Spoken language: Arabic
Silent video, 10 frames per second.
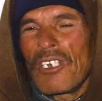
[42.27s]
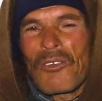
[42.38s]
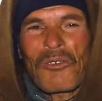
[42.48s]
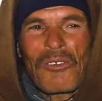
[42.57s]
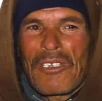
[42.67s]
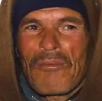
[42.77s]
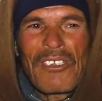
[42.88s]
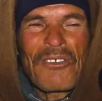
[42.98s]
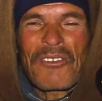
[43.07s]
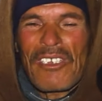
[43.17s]
يحوس عليهم ما
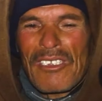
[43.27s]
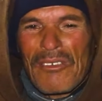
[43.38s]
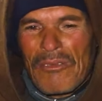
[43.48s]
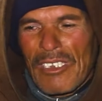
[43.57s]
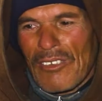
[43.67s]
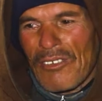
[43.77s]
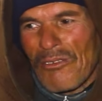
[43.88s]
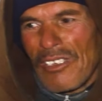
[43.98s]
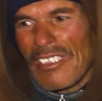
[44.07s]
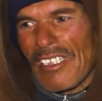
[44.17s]
نحوس عليهم كل
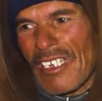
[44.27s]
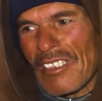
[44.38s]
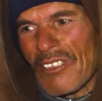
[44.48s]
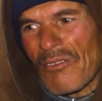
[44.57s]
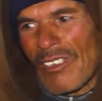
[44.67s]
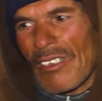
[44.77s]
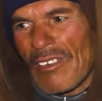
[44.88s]
واحد قضية صوره